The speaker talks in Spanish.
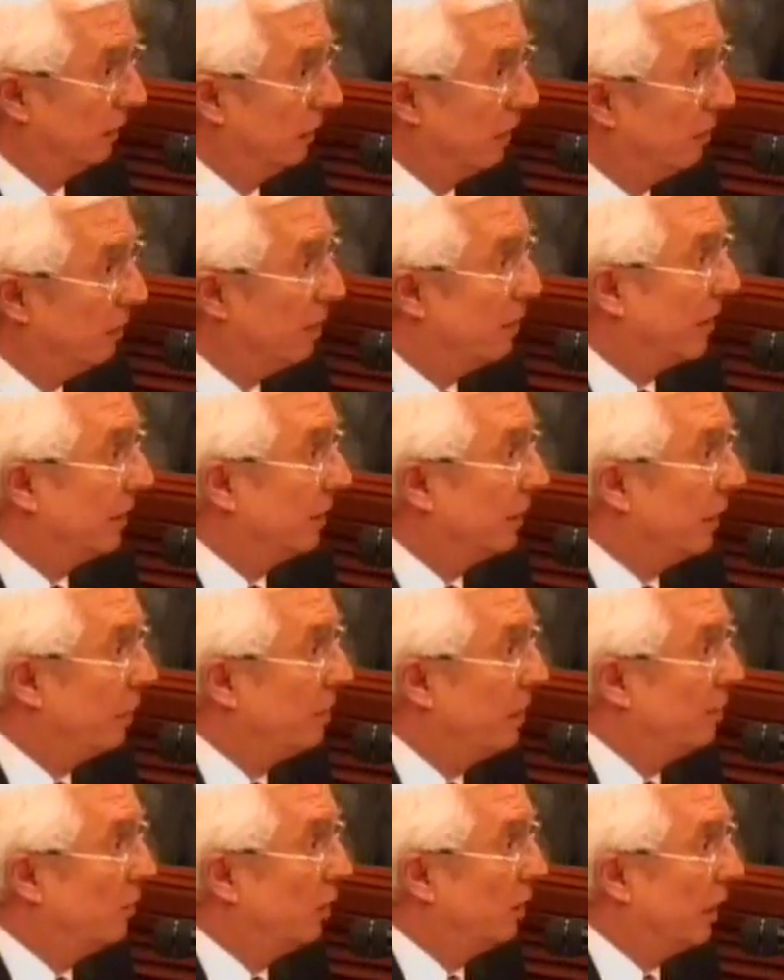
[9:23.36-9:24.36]
Me parece
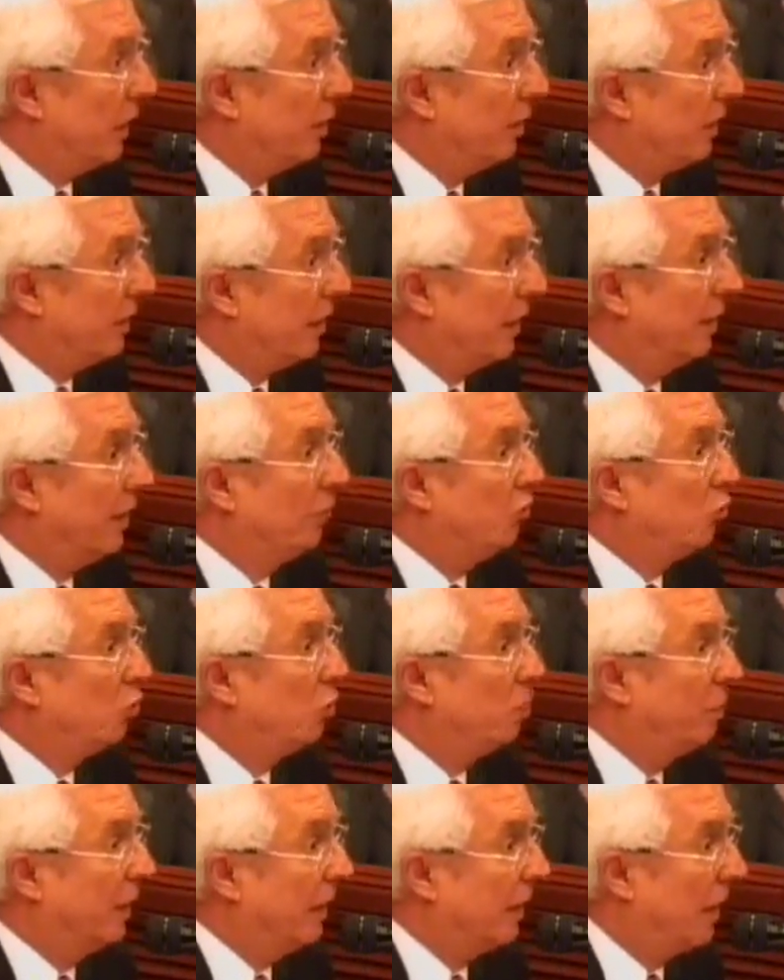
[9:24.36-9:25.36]
también muy grave que hayan
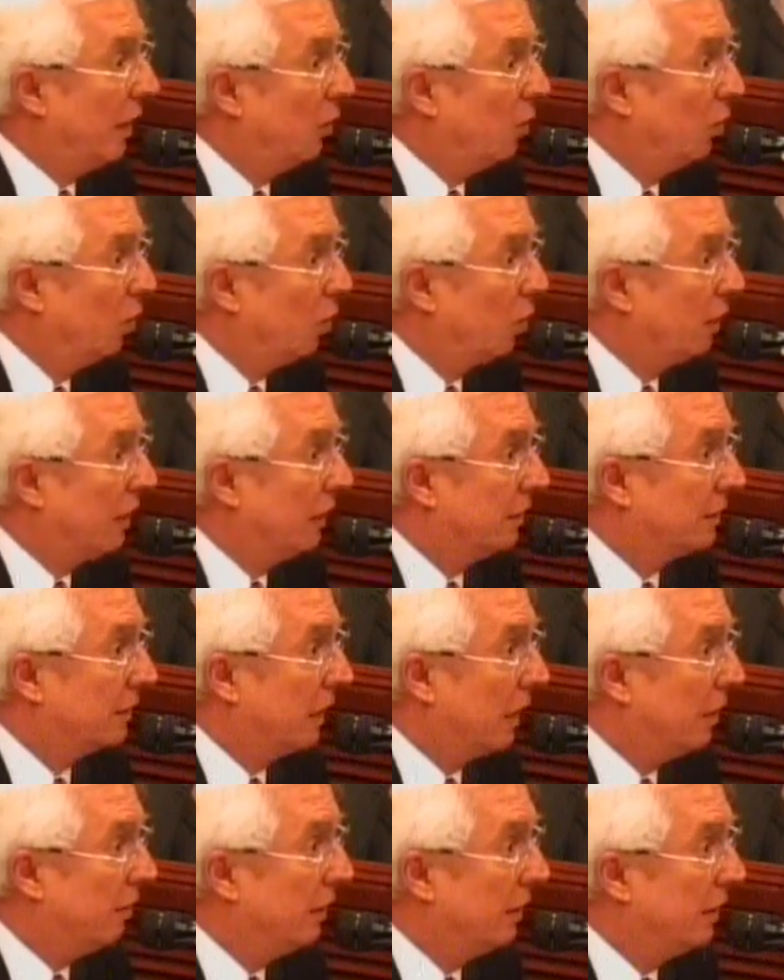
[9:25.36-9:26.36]
superado lo que
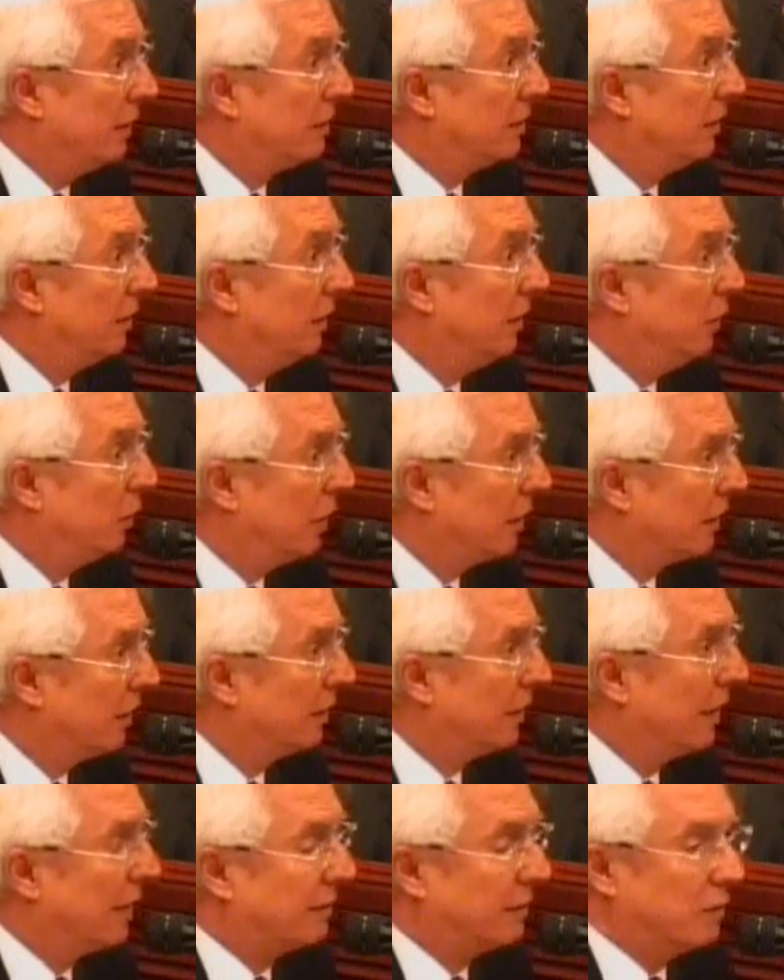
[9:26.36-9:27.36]
estaba decidido a
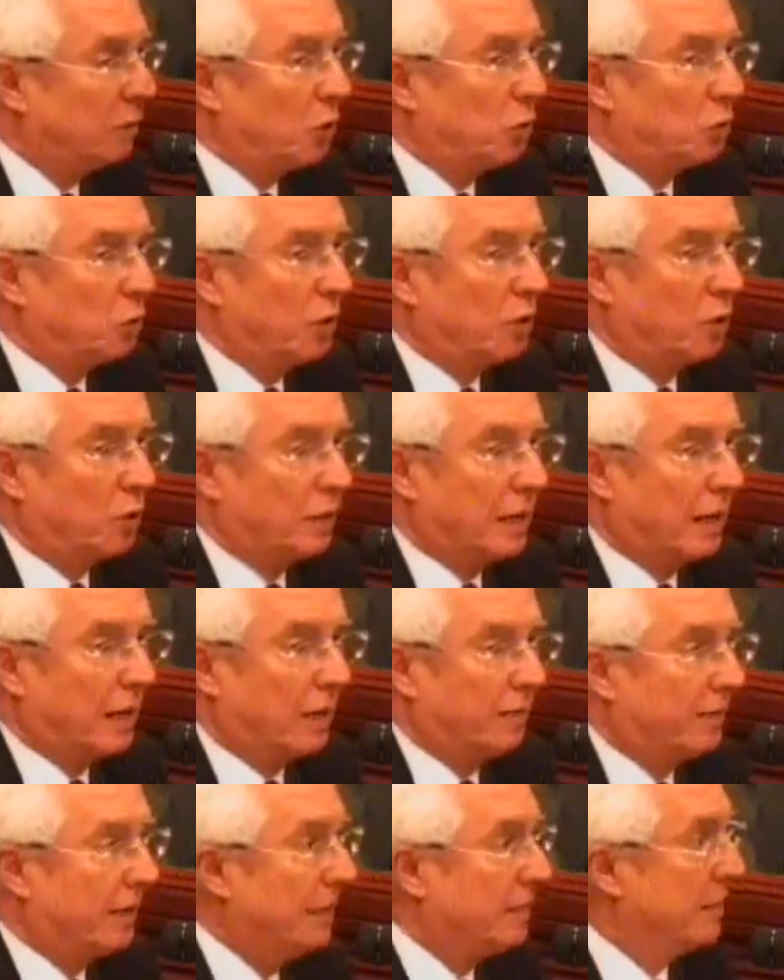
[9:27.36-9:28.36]
arriesgar. Ese es otro error
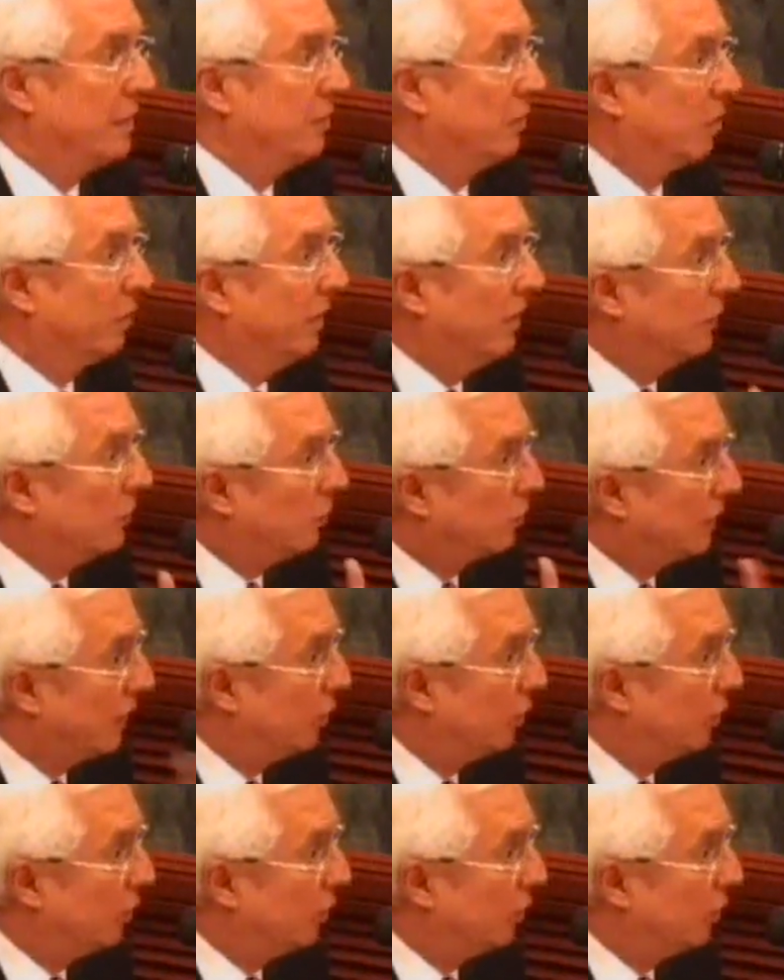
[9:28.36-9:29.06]
garrafal, señor ministro, usted